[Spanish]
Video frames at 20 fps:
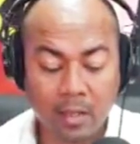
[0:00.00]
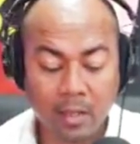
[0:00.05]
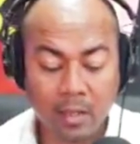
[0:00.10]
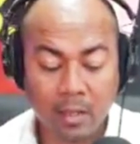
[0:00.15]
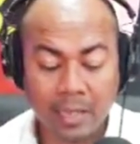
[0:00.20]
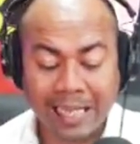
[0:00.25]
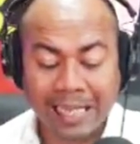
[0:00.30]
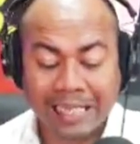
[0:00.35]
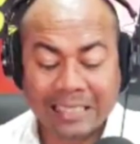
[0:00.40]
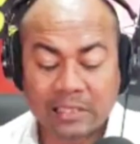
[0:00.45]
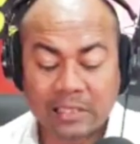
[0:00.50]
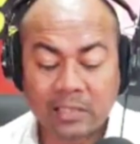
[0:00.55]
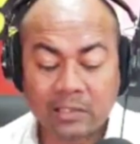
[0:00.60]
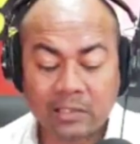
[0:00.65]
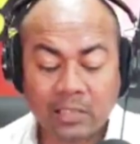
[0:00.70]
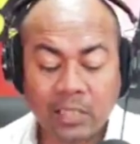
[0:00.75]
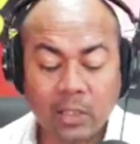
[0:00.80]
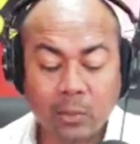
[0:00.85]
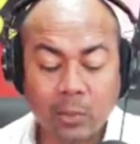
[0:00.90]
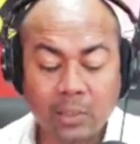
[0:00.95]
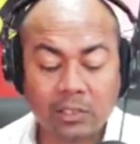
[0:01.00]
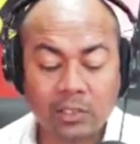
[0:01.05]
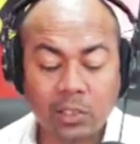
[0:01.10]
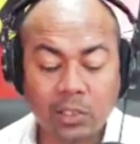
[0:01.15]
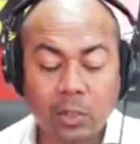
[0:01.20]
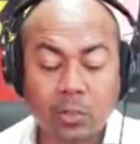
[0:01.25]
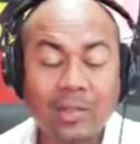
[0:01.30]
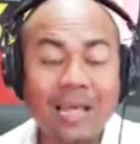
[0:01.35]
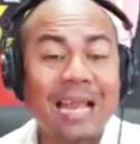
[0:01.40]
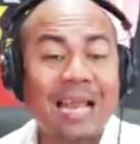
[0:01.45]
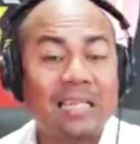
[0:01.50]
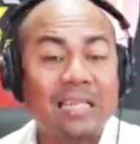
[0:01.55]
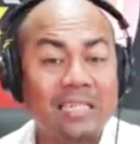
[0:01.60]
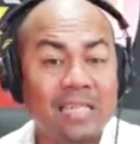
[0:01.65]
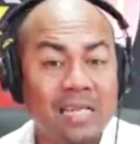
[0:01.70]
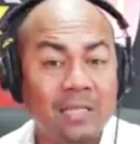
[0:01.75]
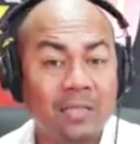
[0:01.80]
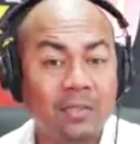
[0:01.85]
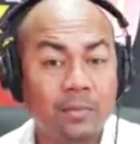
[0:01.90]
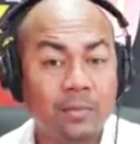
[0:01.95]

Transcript: En ese sentido, el CEO de Arayet,